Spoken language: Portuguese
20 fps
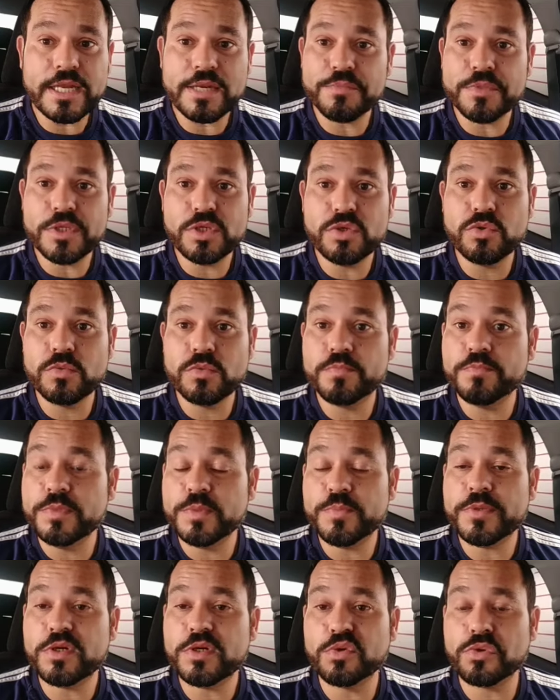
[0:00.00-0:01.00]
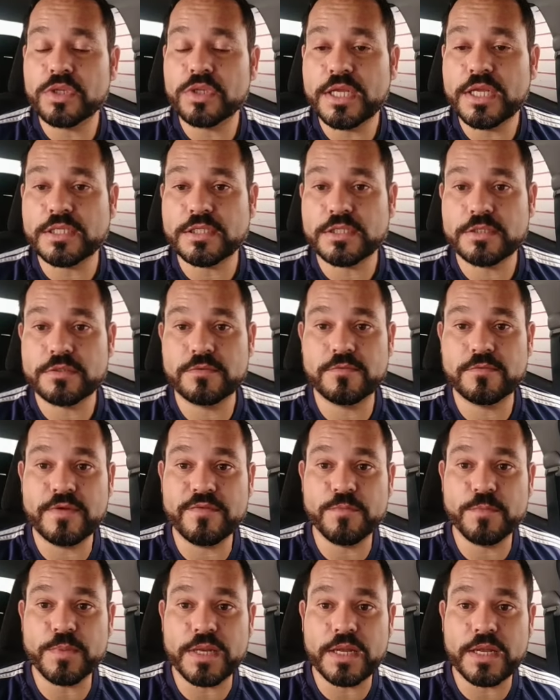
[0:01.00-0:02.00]
ela me ligou, me perguntou, Denis, tu vai
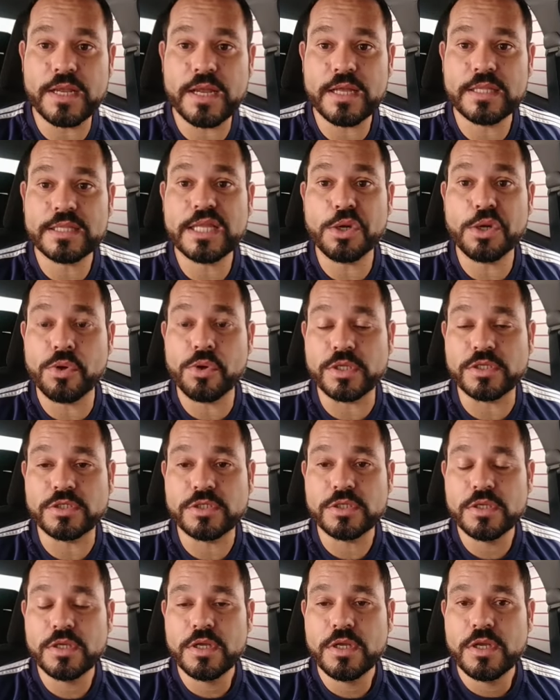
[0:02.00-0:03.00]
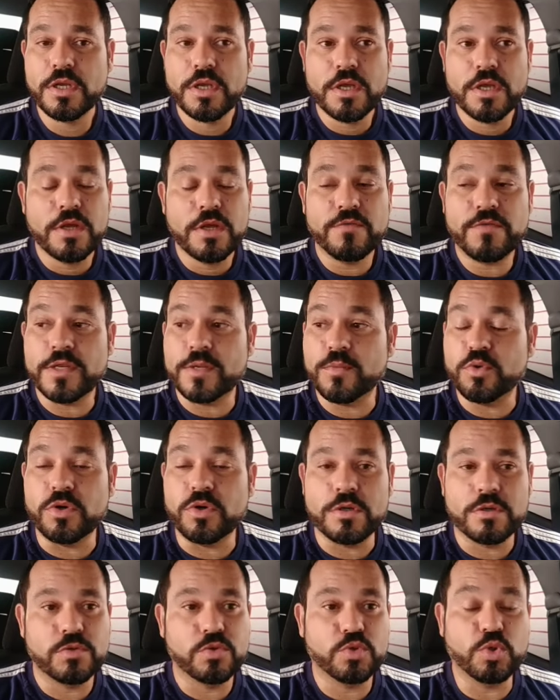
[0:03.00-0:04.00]
vir pra cá? Tá onde? Eu falei,
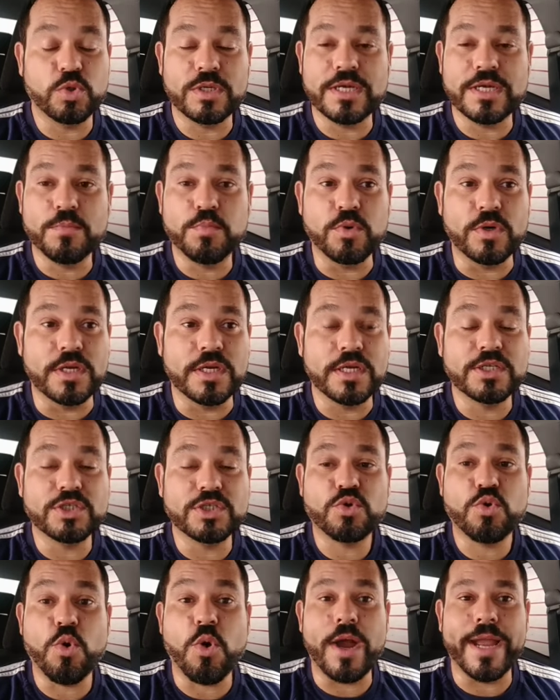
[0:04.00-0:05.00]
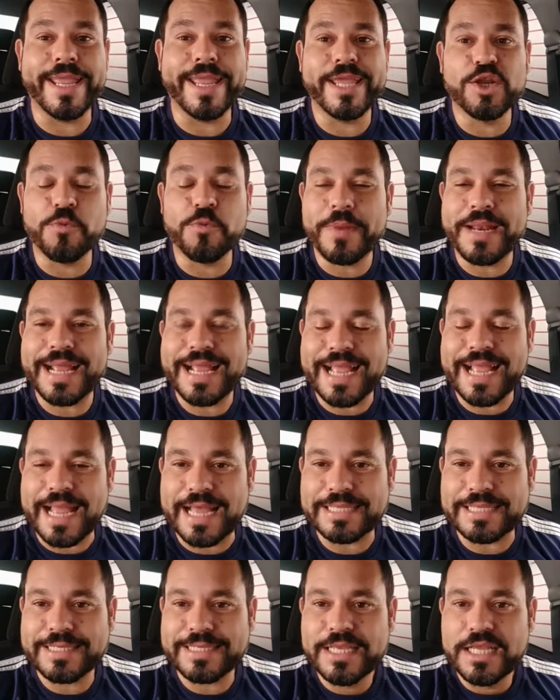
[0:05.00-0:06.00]
amor, tô em Campo Grande, correndo para
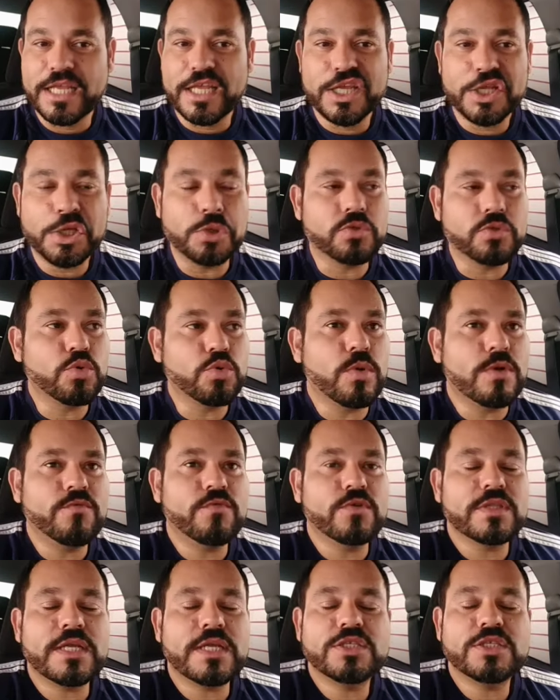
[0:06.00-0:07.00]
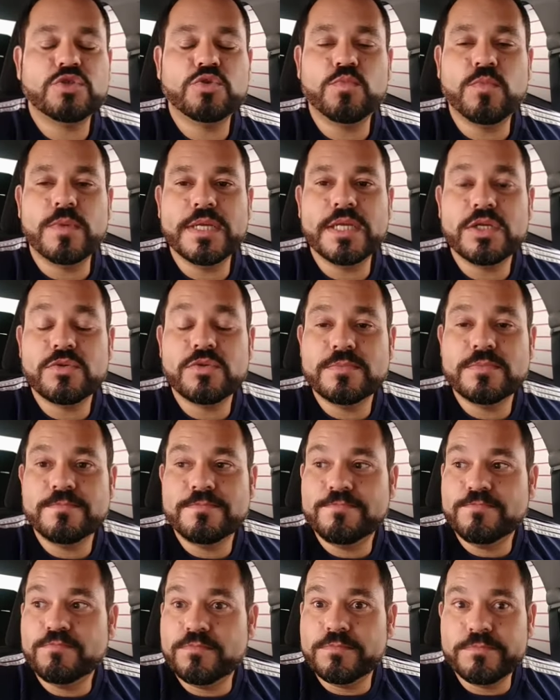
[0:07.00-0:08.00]
casa, que eu tô com uma vontade de ir no banheiro
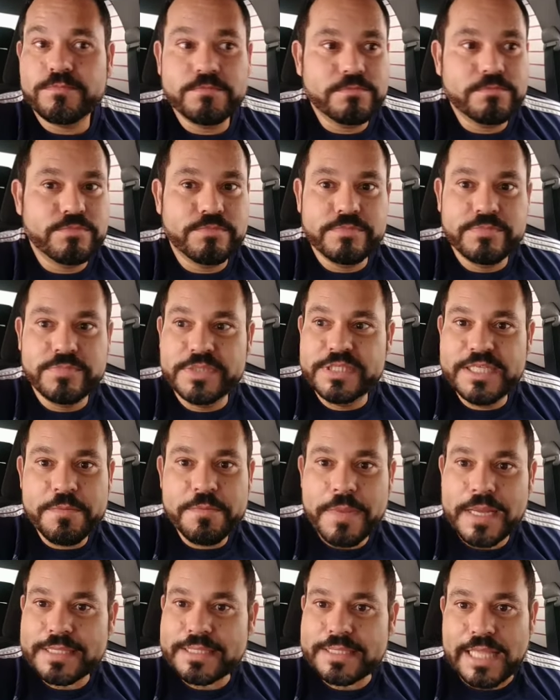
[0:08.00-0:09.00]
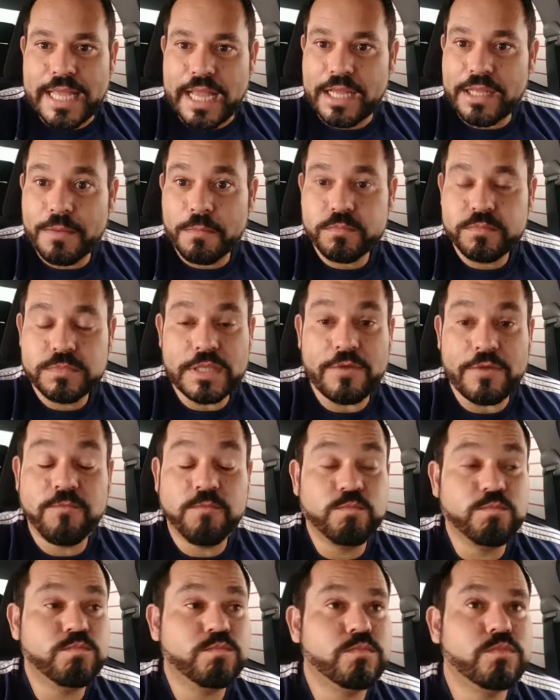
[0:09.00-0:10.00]
de matar. Tá,
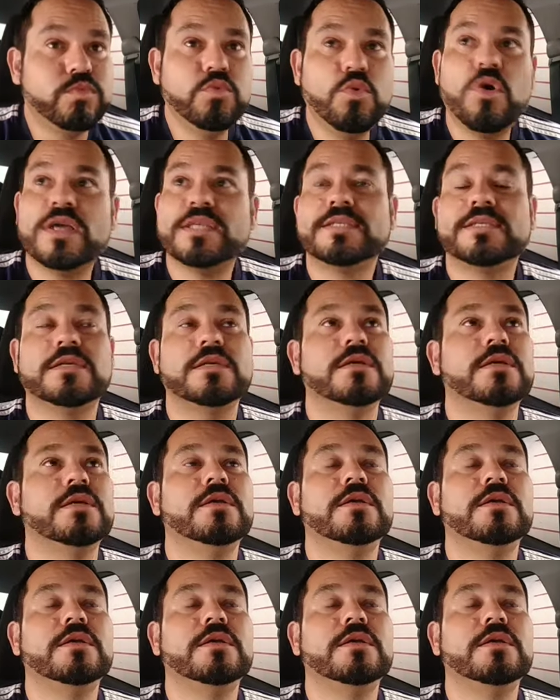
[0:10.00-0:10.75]
nossa,